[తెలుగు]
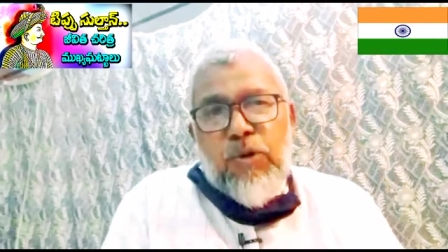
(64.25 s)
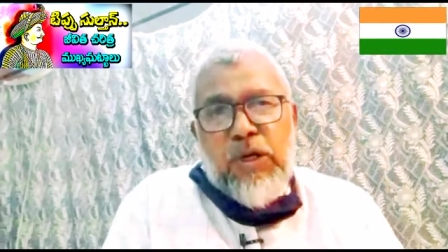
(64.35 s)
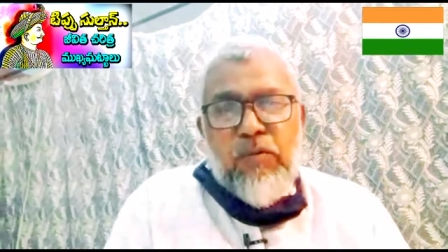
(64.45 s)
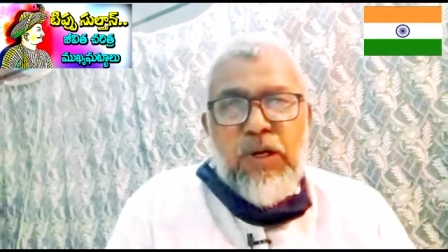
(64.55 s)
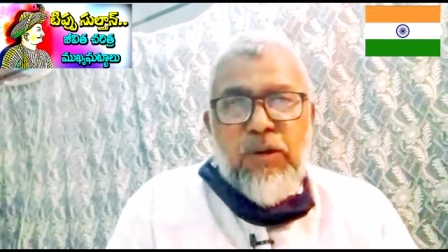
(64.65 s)
కూడా
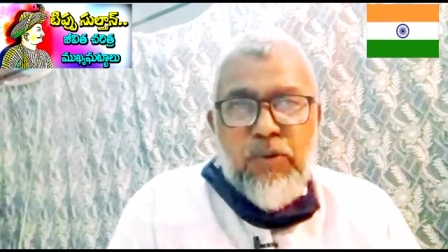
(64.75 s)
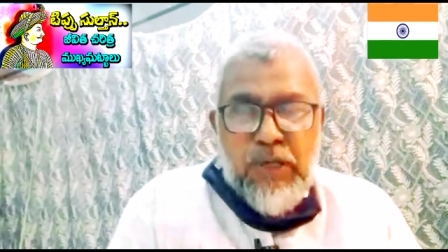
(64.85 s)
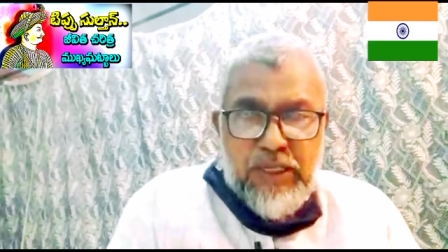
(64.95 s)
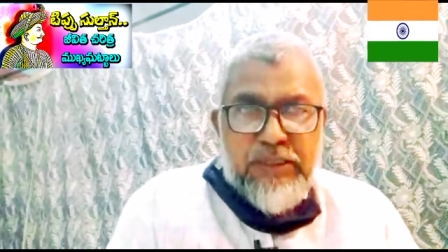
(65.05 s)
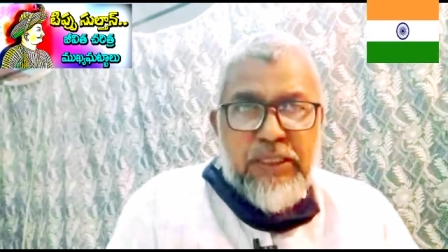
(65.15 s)
వాళ్లకు
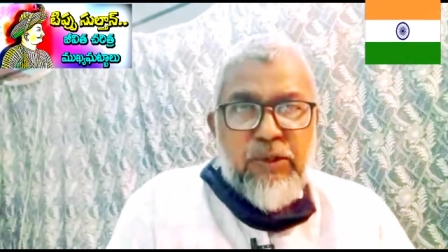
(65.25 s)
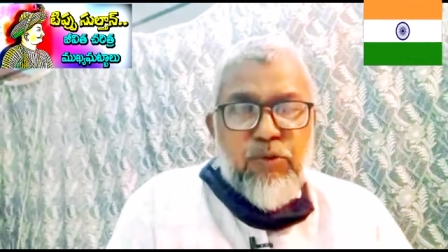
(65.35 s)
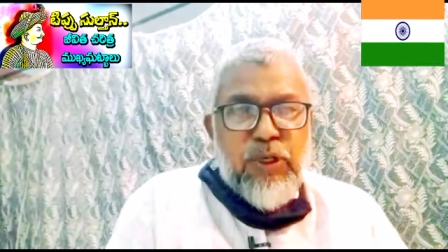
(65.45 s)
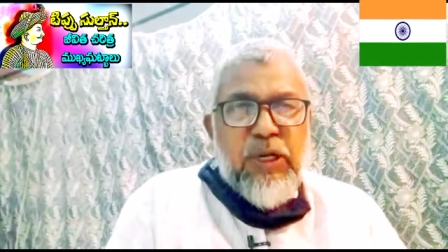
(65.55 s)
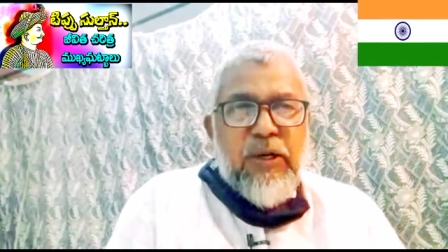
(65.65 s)

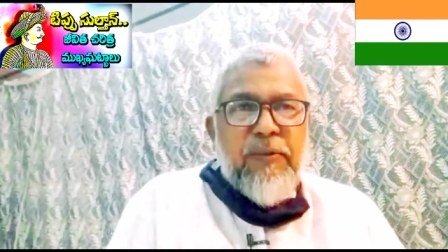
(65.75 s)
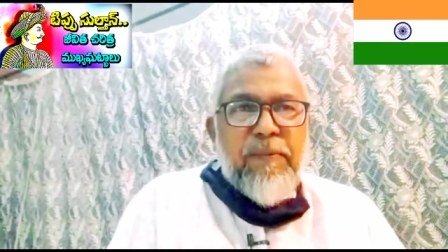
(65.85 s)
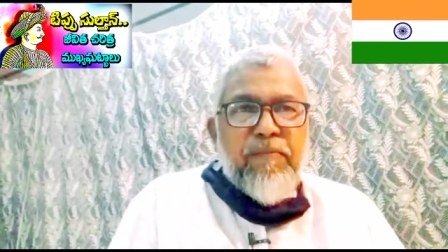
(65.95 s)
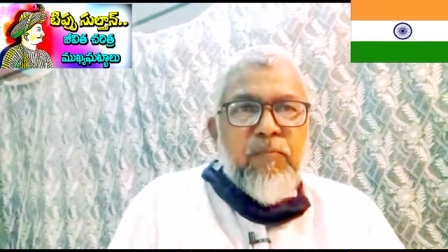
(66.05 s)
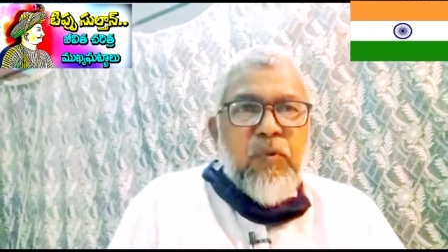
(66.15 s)
కలగజేయకుండా
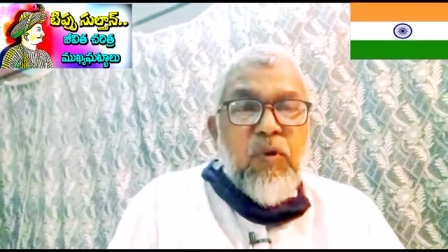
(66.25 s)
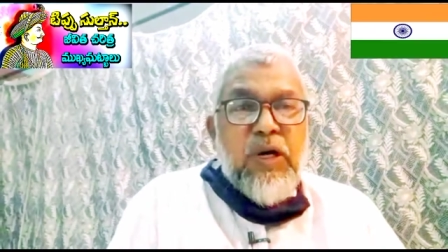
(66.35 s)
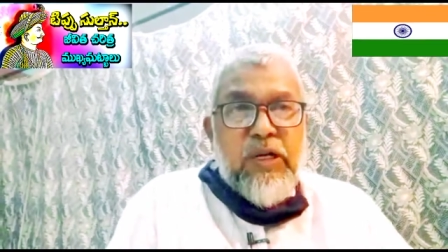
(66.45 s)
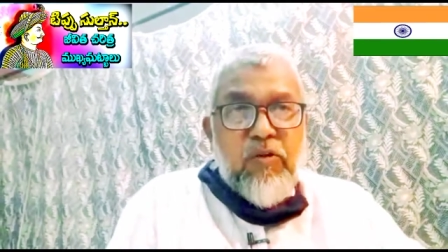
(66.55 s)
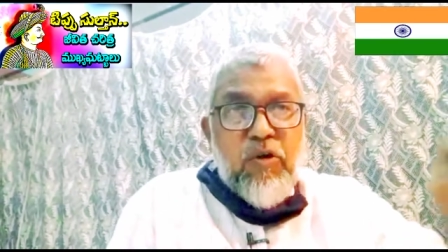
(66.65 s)

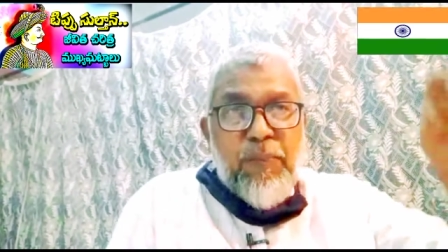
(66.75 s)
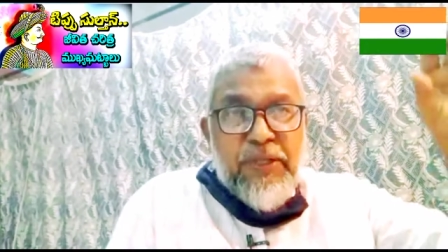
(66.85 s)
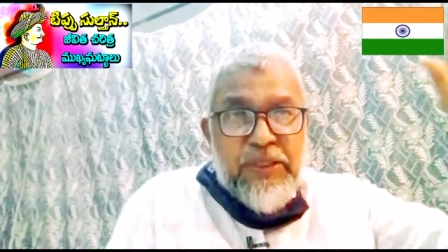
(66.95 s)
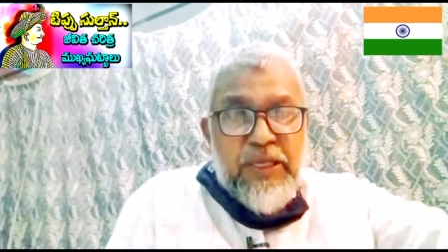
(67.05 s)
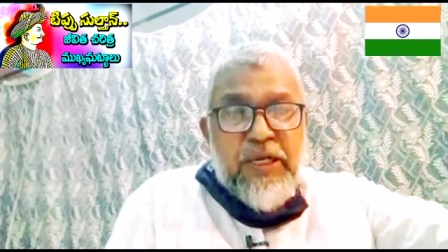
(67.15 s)
వాళ్ళని ఒక
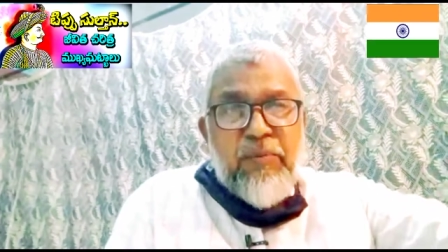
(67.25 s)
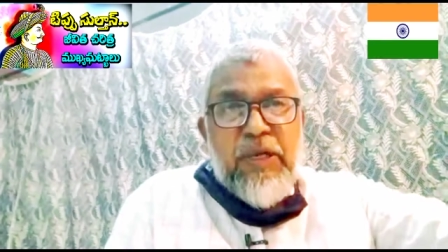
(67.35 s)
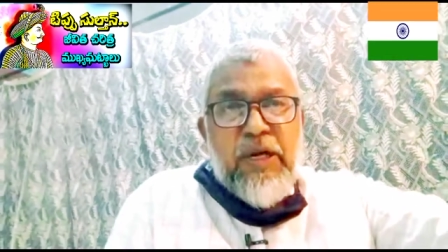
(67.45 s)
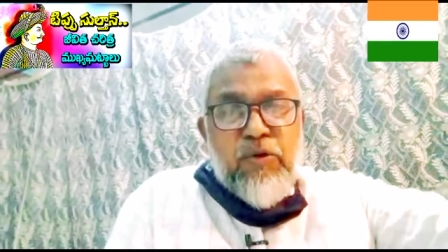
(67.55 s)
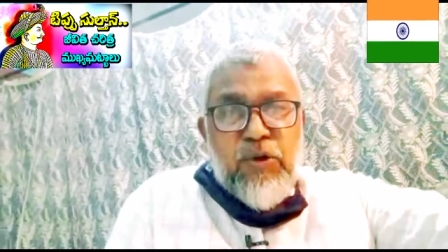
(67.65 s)

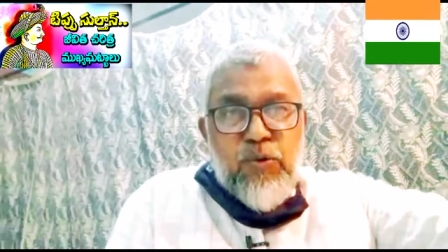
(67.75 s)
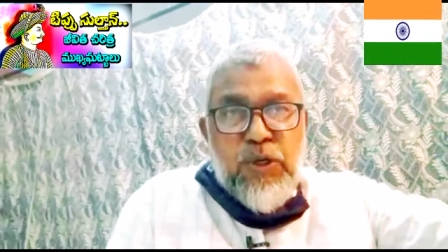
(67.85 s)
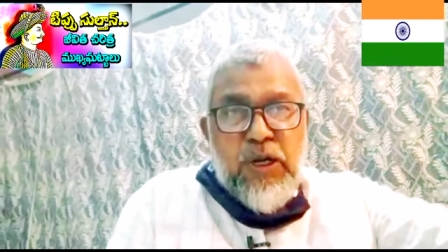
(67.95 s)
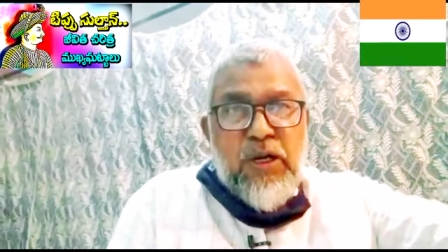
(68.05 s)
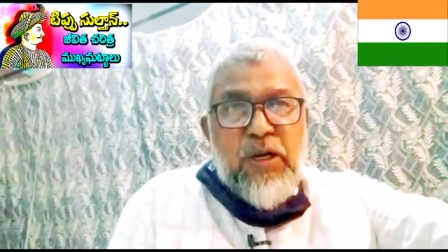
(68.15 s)
ప్రత్యేకమైనటువంటి
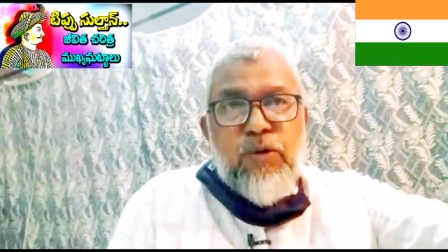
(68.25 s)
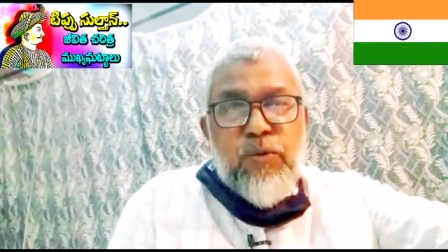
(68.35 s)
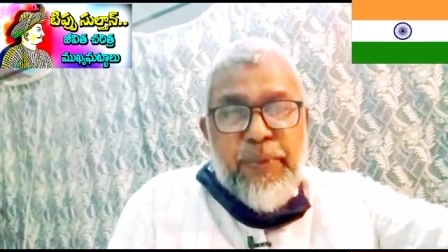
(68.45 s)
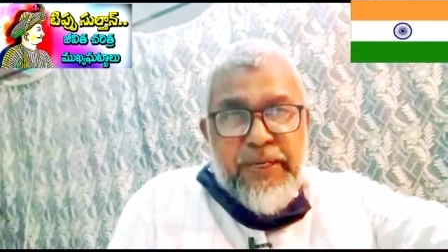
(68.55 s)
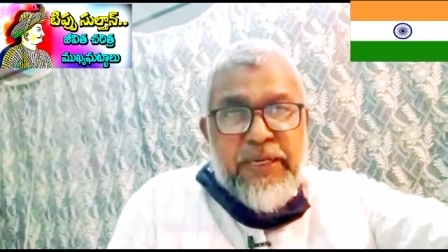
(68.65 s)
గుడారాల్లో
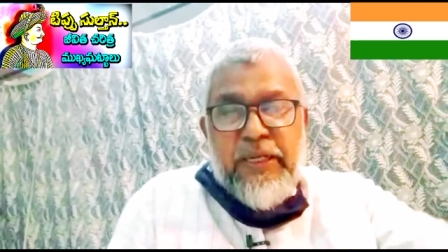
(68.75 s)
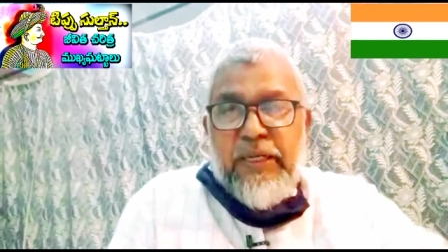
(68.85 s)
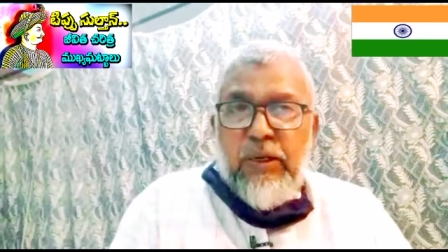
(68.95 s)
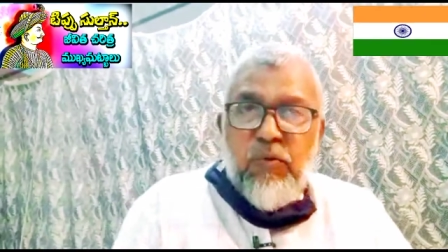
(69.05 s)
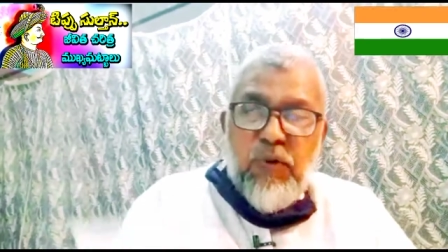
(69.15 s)
పెట్టి
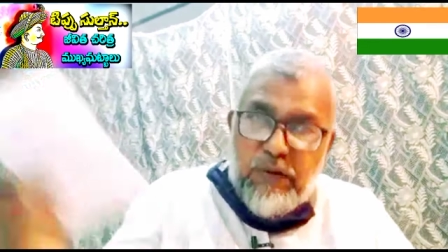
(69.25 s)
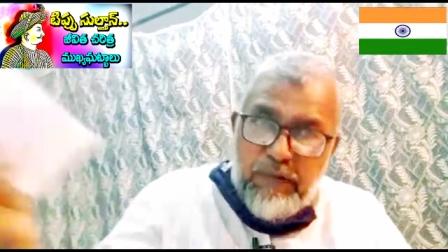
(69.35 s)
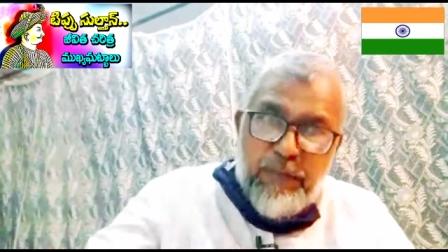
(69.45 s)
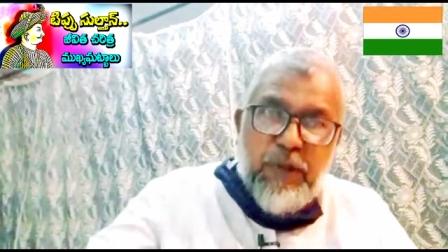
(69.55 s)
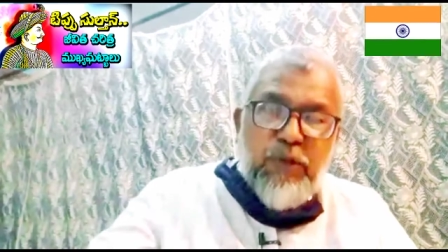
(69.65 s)

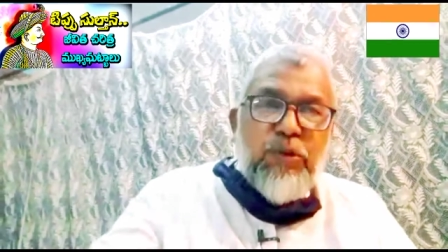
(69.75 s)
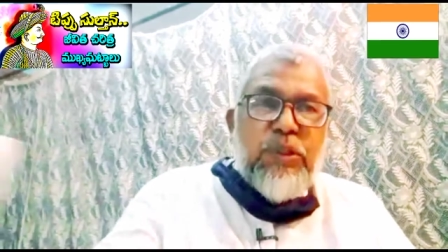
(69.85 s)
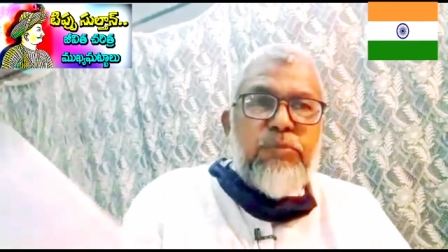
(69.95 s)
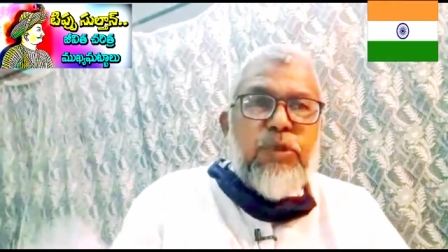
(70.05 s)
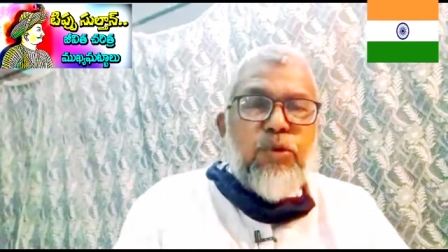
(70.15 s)
ఒకవైపున
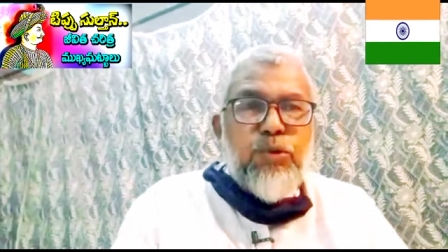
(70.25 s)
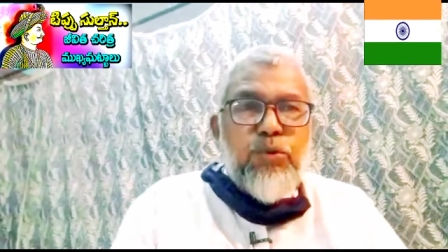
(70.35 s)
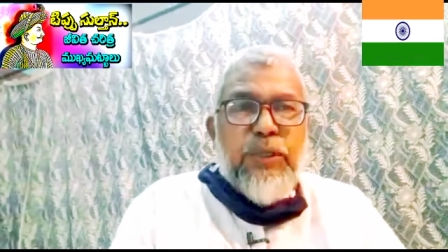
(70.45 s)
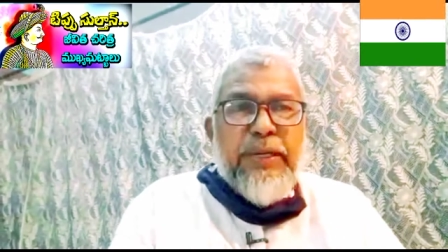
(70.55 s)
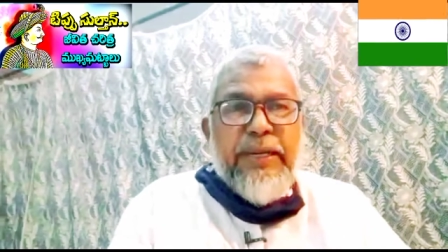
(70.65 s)
యుద్ధం జరుగుతూ
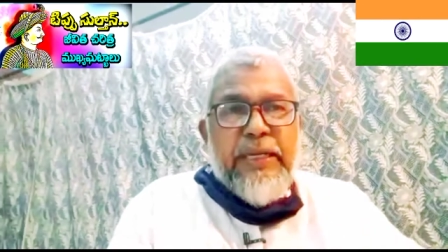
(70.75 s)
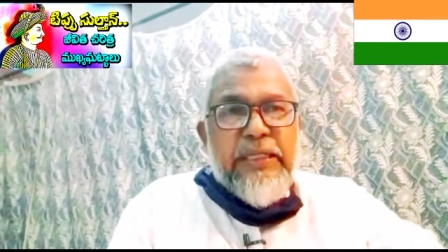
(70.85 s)
ఉంటే